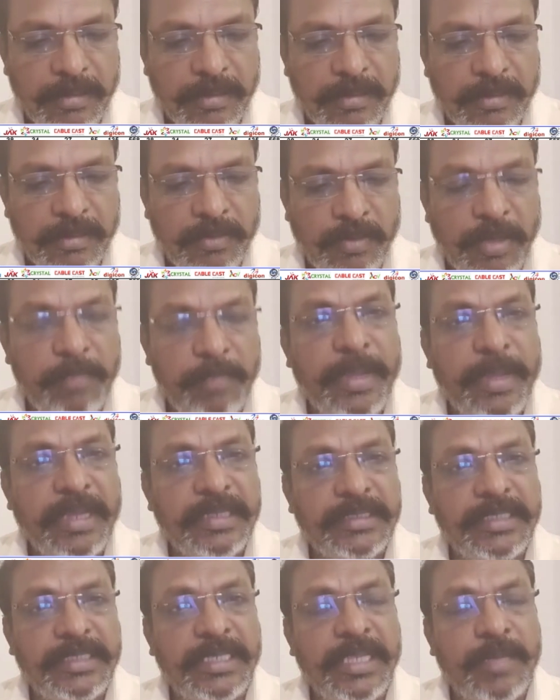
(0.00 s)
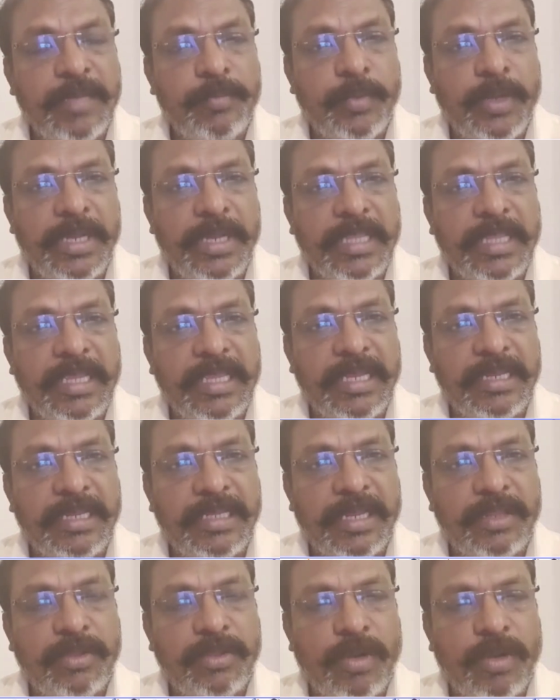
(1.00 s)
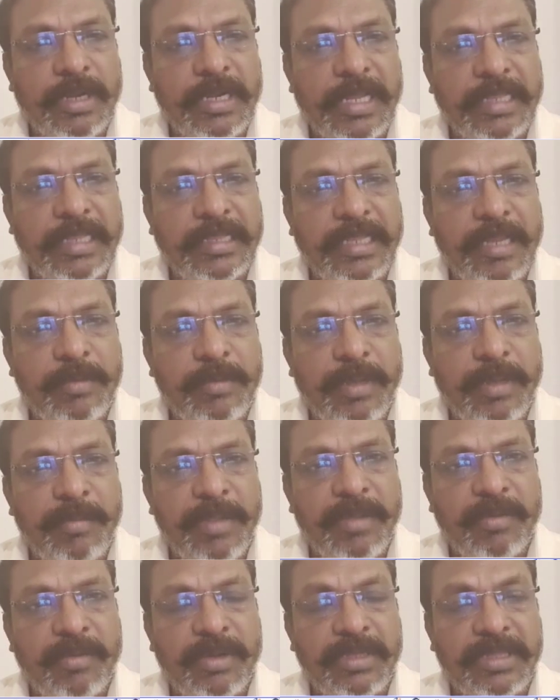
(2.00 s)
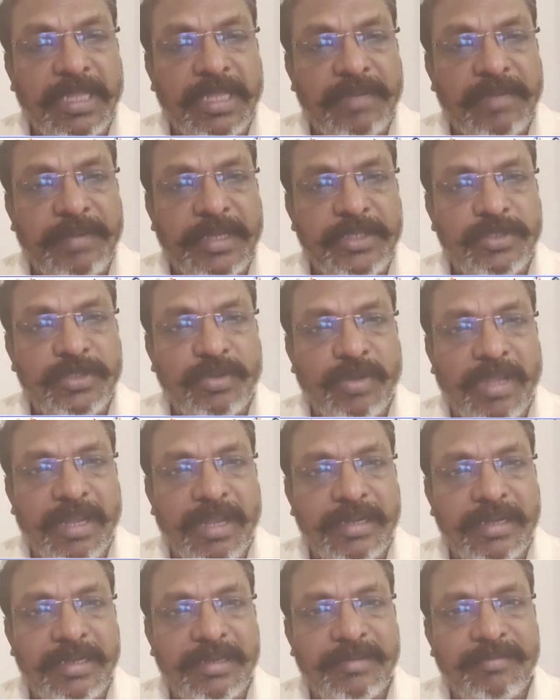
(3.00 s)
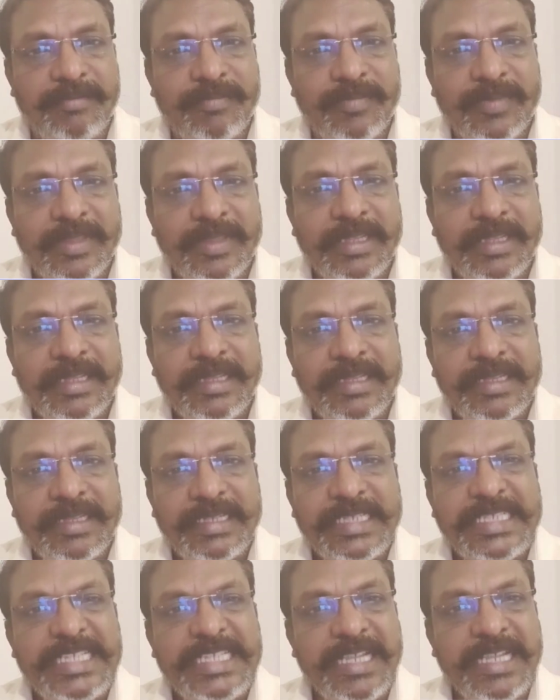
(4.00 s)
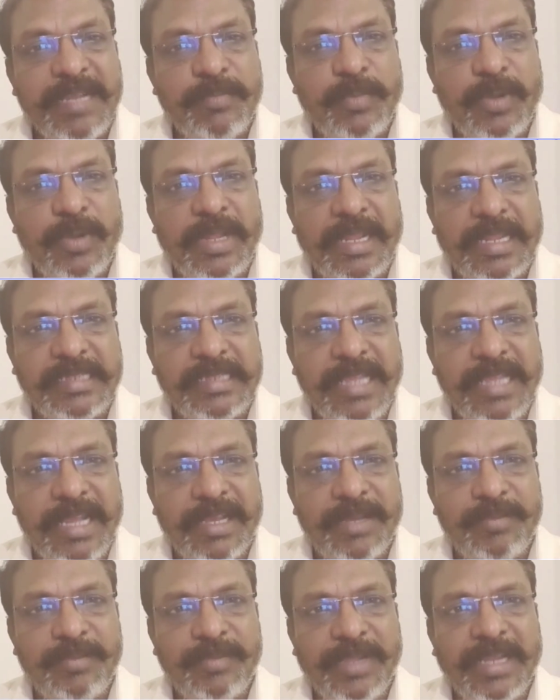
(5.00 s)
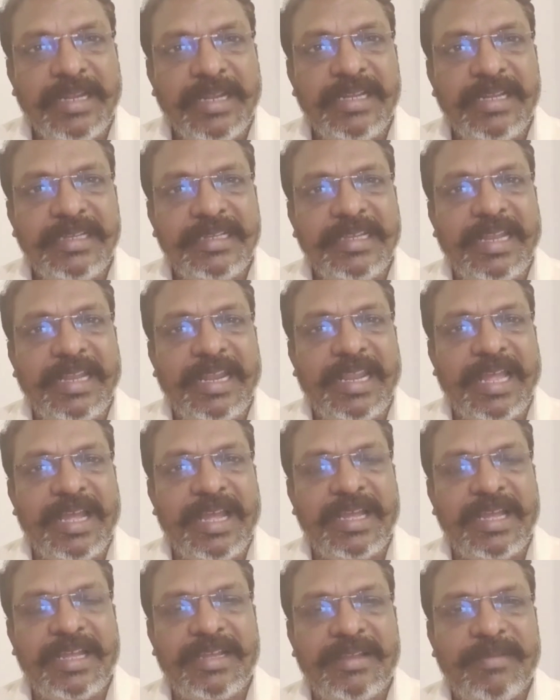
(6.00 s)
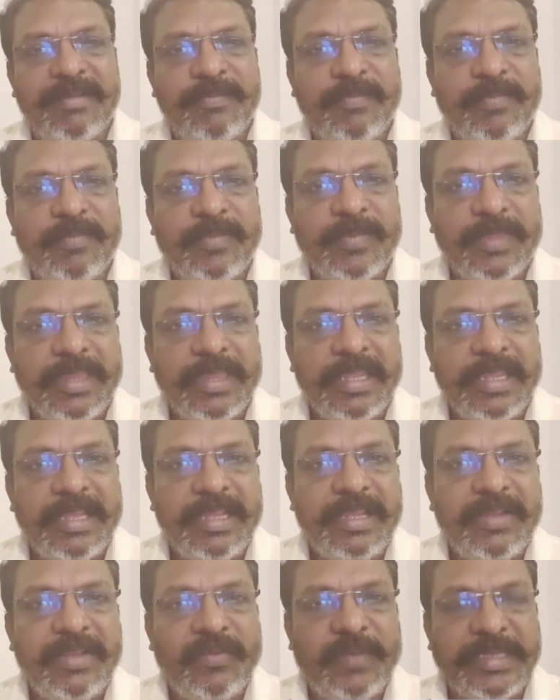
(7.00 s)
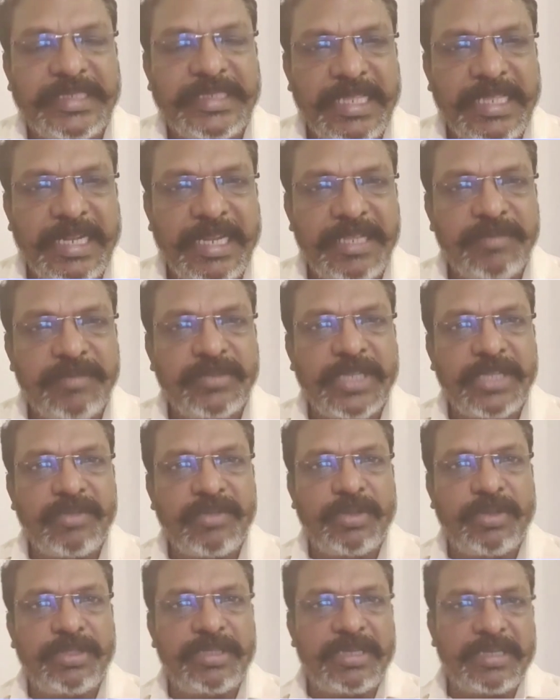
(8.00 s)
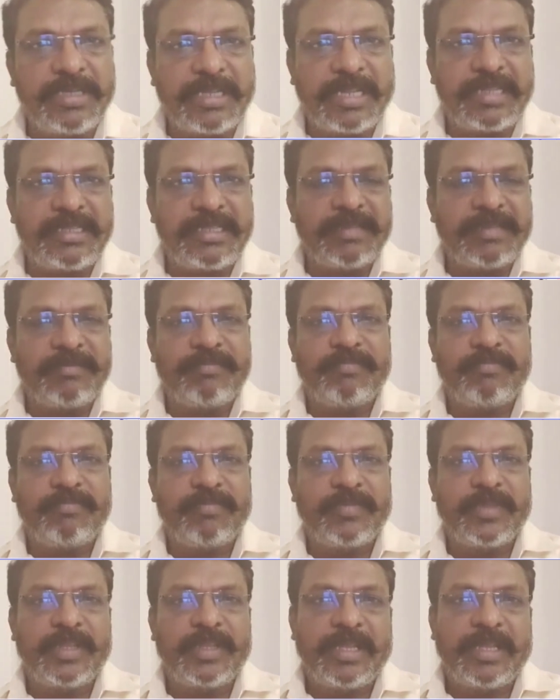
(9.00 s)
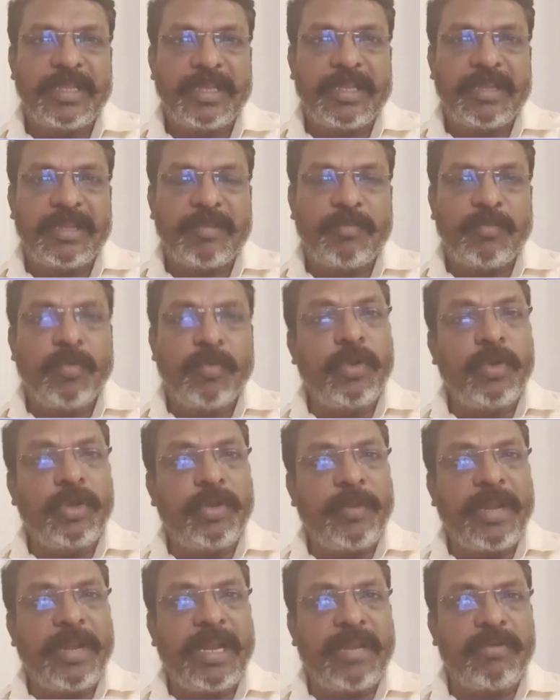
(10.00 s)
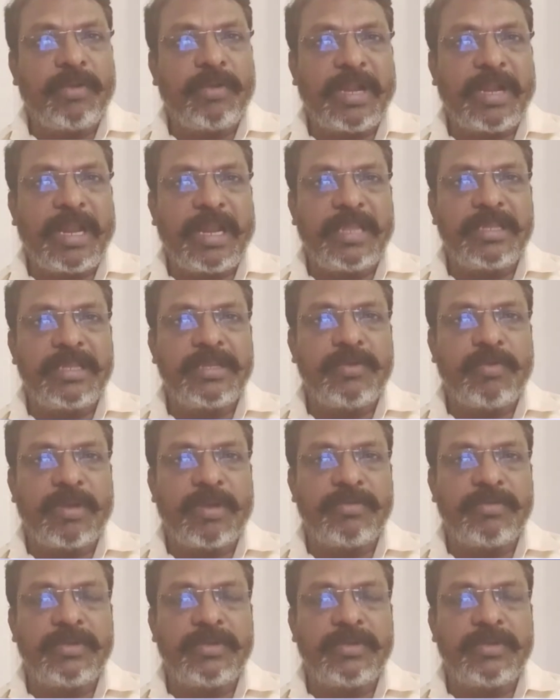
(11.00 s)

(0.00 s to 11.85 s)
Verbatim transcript: குறிப்பாக சிங்கப்பூரில் தங்கியிருக்கிற தோழர்கள் அத்தனை பேருமே ஒரு தகவலை சொன்னார்கள் சிங்கப்பூர் அரசாங்கம் எங்களுக்கு எல்லா வசதிகளையும் செய்து கொடுத்திருக்கிறது மூன்று வேளை ஒரு நாளைக்கு உணவு